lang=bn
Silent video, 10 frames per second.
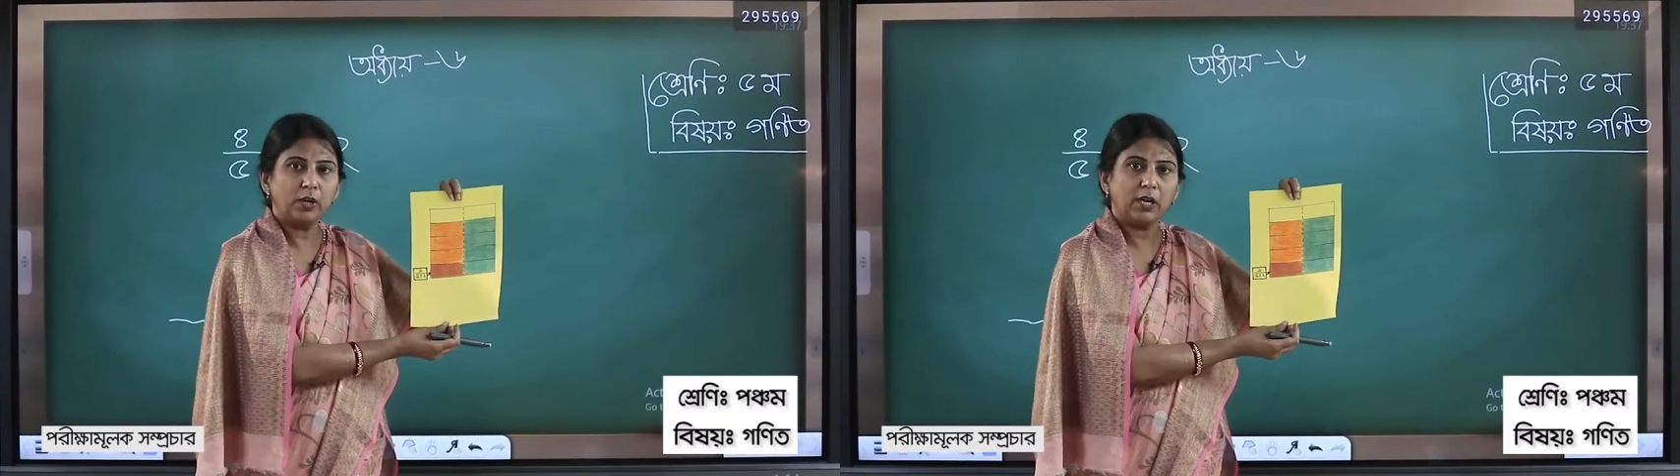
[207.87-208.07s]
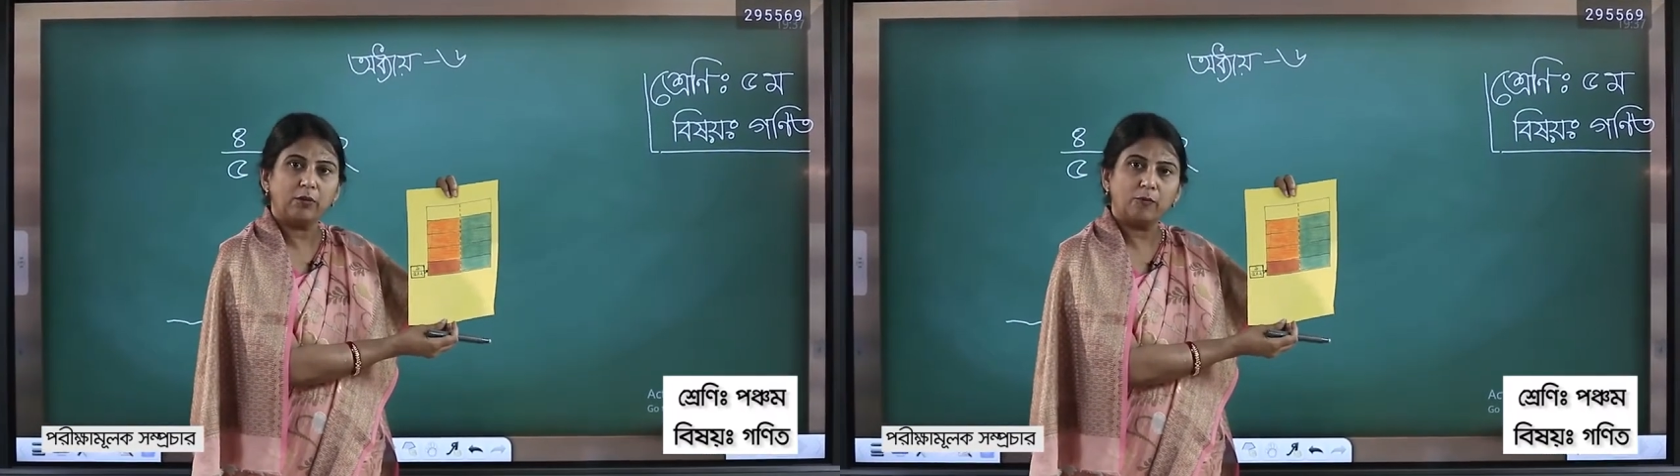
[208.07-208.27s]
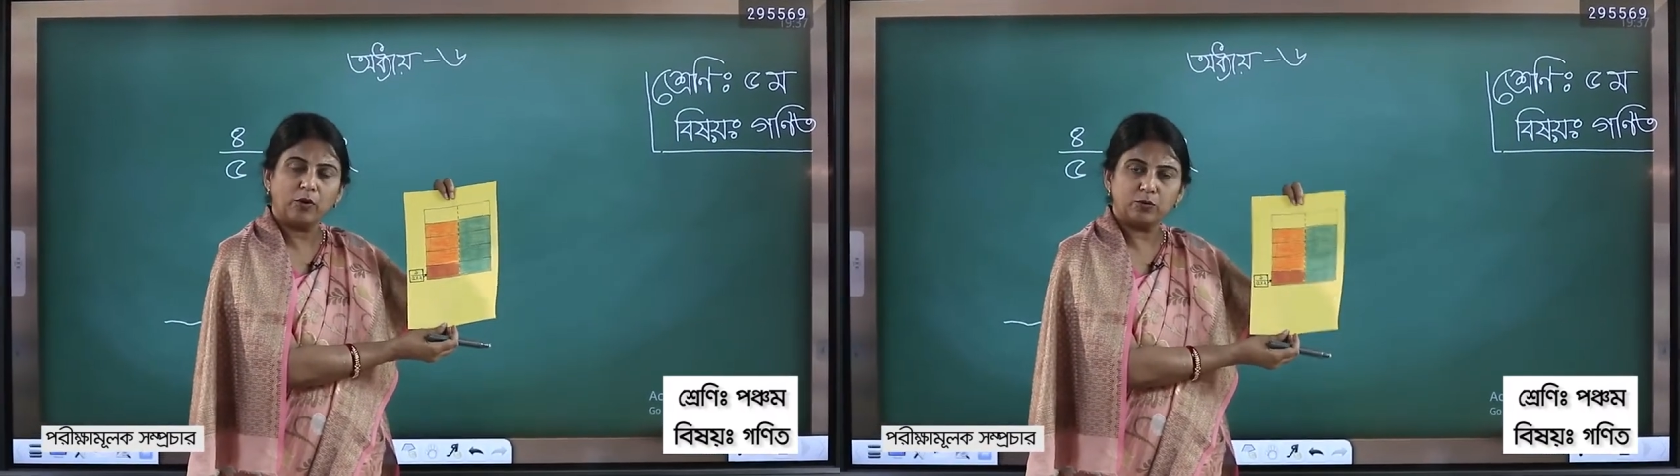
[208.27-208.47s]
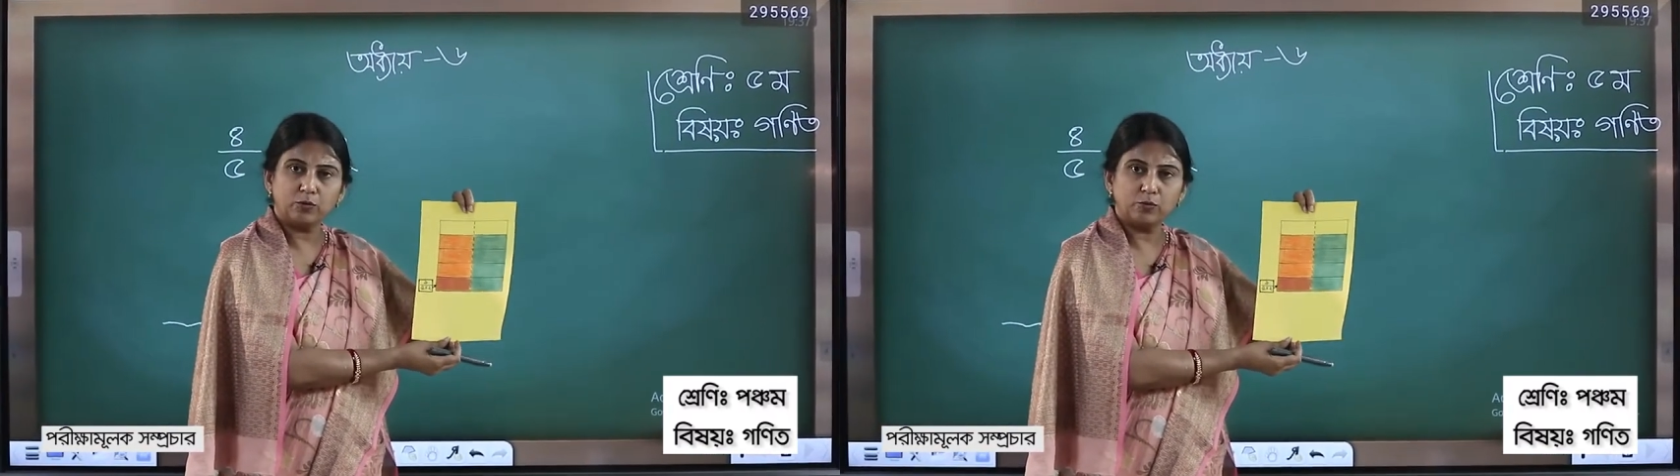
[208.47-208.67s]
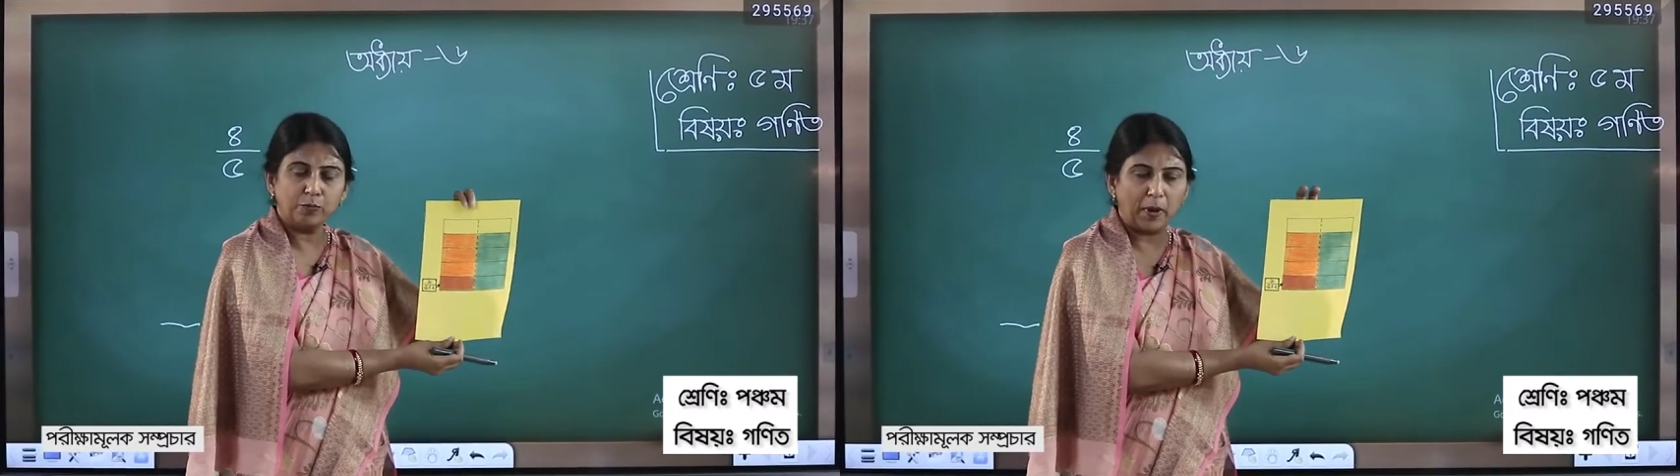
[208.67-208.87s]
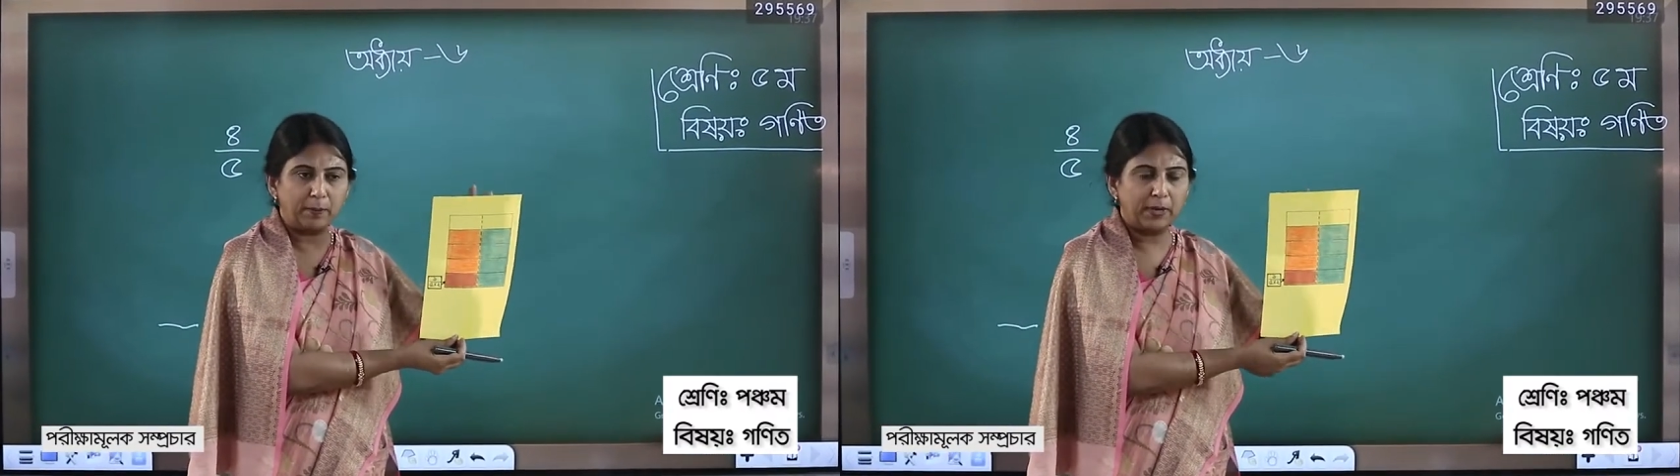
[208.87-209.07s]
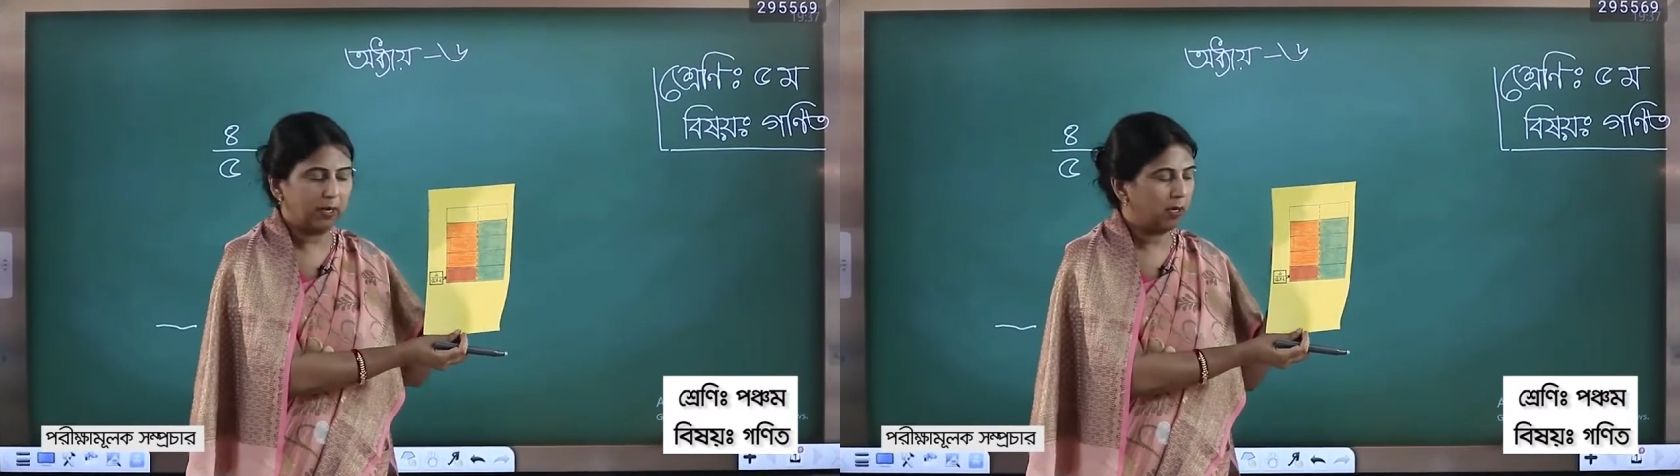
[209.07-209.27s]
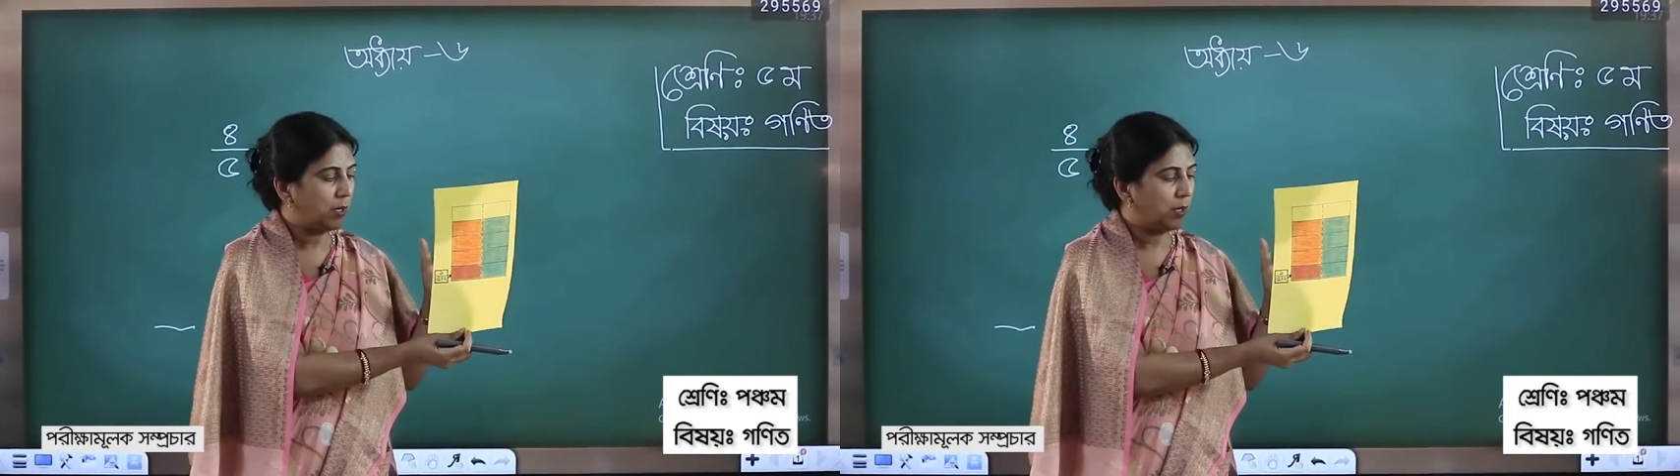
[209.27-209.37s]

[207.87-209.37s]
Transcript: হলে কতটুকু পাবে